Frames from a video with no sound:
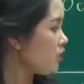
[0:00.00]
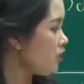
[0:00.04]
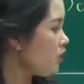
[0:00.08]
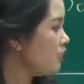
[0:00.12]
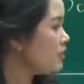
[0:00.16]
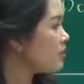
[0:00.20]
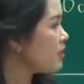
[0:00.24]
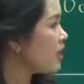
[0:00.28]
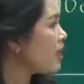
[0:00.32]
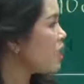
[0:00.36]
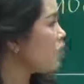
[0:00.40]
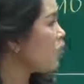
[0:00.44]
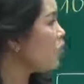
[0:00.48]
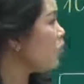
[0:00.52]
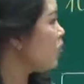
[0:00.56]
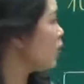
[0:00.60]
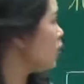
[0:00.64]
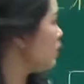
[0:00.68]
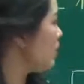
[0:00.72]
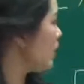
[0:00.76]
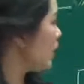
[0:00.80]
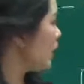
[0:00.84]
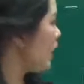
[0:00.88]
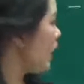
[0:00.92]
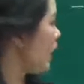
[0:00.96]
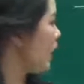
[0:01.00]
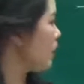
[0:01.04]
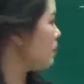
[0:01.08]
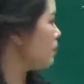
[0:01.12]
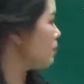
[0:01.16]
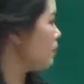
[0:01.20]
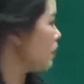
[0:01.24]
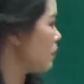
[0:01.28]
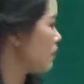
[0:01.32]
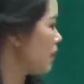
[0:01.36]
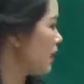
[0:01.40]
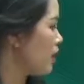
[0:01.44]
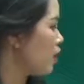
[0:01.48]
còn theo cô nếu mà các em
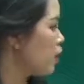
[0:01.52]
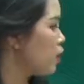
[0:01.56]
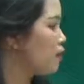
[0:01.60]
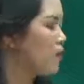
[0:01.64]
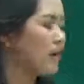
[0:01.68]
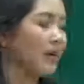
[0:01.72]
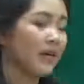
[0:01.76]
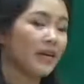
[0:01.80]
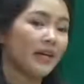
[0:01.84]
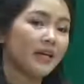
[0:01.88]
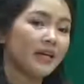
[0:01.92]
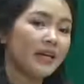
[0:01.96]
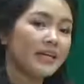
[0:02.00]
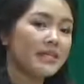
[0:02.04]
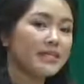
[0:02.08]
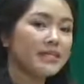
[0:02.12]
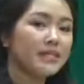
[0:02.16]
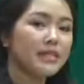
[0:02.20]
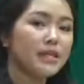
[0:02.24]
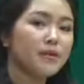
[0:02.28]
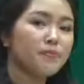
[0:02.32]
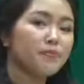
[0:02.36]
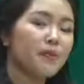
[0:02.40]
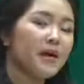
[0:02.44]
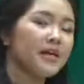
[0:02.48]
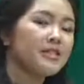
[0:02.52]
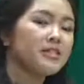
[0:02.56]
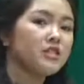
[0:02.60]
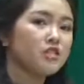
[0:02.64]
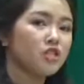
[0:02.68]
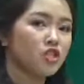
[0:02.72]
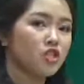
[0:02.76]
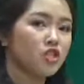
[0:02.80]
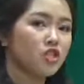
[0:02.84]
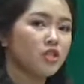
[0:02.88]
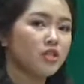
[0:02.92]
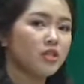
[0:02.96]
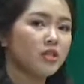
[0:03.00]
bắt đầu bằng cái cách skim
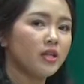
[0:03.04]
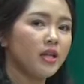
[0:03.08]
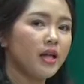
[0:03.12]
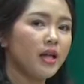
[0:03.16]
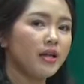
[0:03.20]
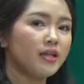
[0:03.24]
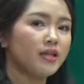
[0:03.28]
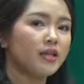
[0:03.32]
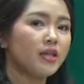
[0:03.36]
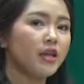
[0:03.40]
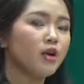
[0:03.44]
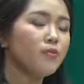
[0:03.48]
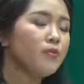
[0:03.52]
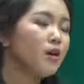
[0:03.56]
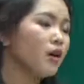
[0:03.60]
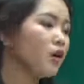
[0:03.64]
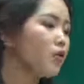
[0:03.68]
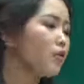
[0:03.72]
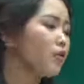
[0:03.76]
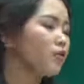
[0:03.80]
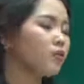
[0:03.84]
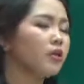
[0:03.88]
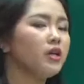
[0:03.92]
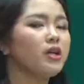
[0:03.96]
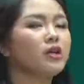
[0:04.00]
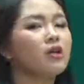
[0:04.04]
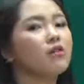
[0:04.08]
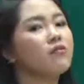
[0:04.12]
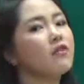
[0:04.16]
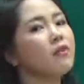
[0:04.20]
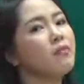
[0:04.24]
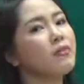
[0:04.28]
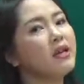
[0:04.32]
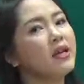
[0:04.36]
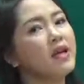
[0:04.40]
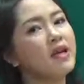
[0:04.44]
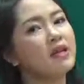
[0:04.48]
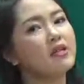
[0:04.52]
passage như thế này thì nếu mà câu đầu tiên nó về
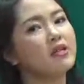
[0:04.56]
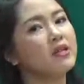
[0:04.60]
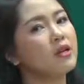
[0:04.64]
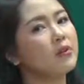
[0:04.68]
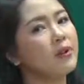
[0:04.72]
main idea